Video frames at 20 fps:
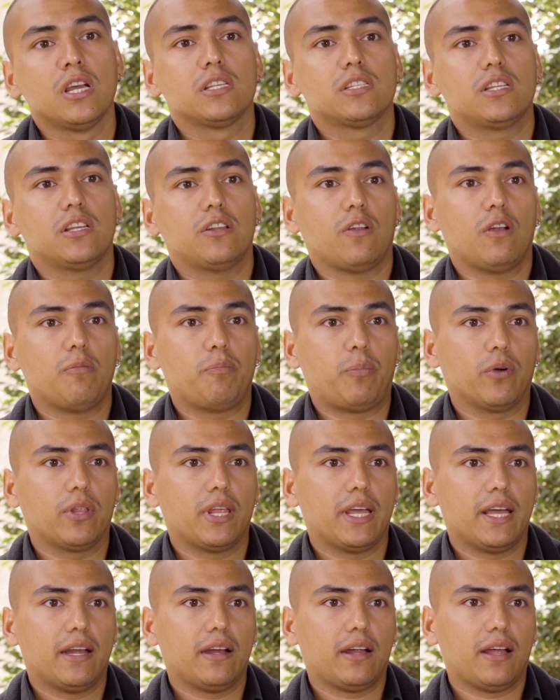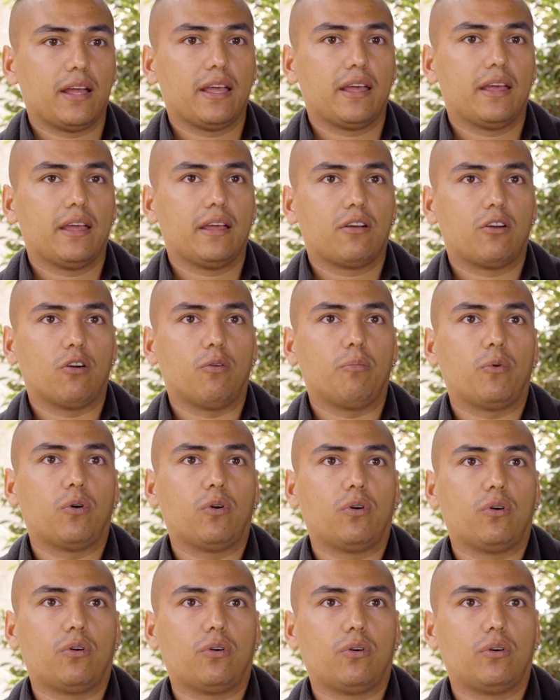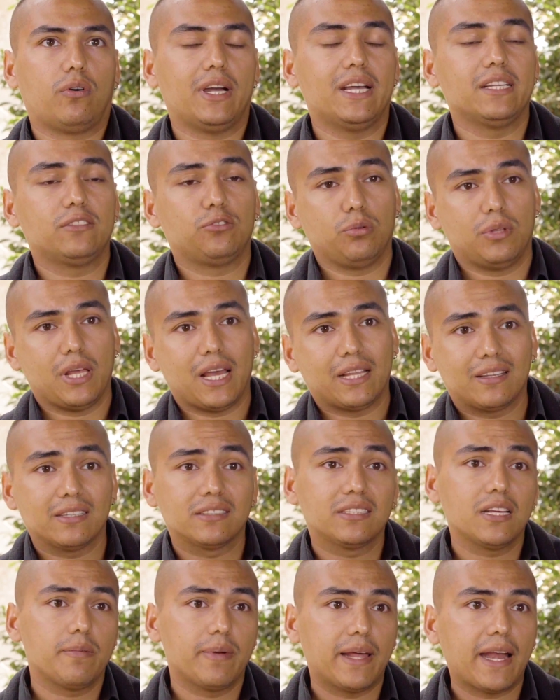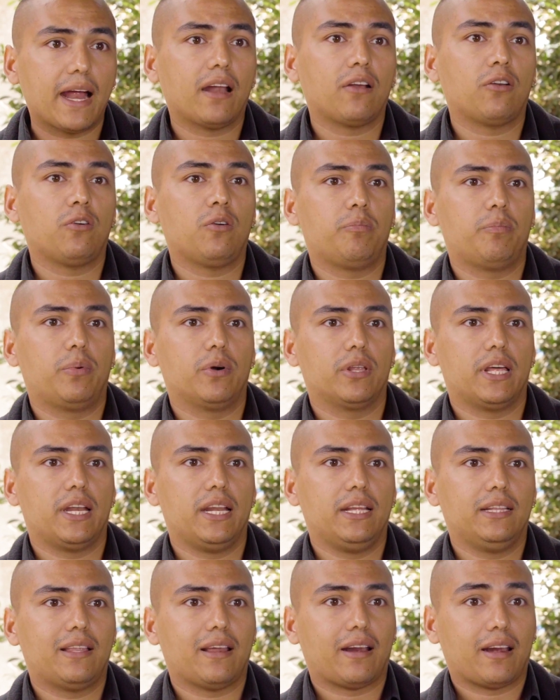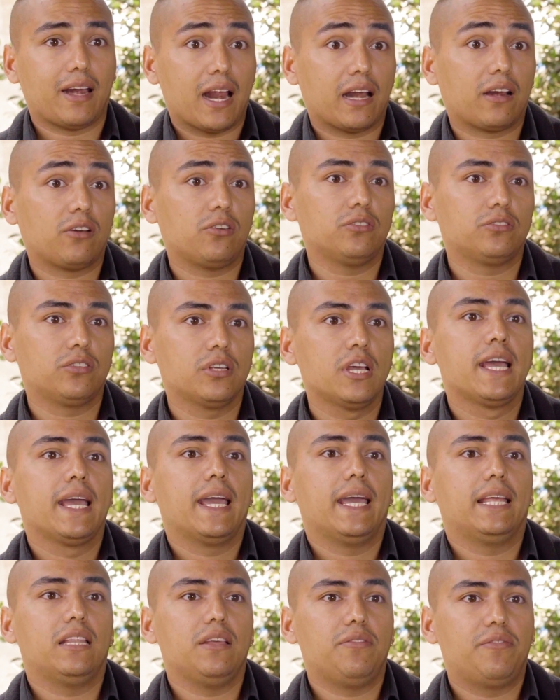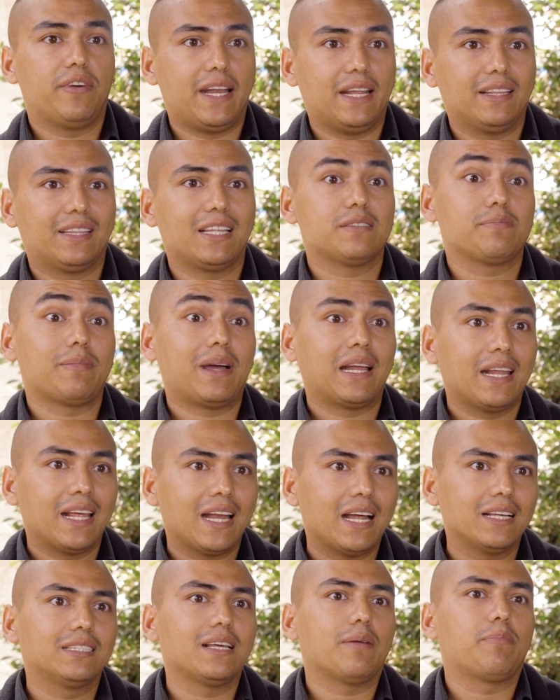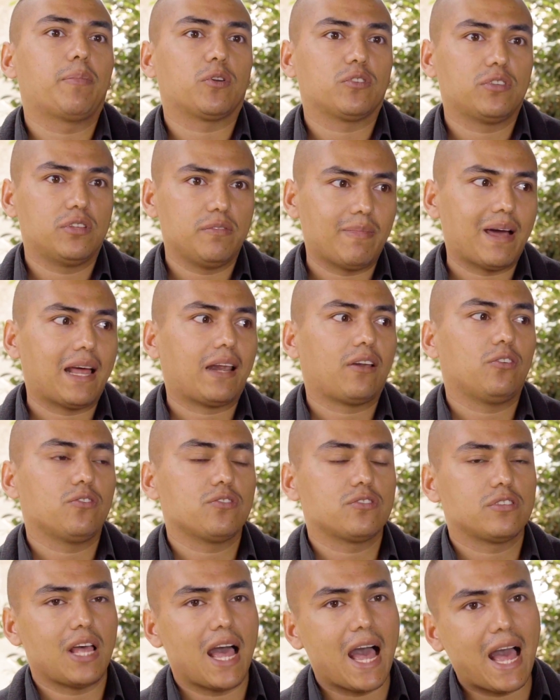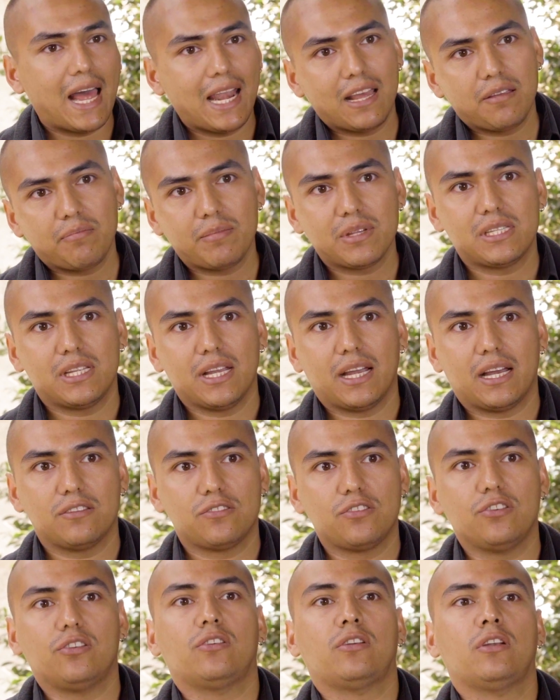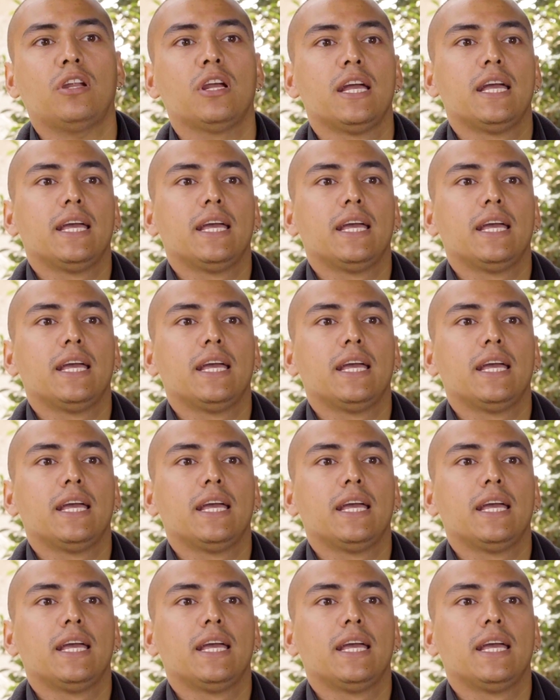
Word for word: sino el poder, como estudiantes del verano, poder internarnos en diferentes maneras de aproximarnos a la investigación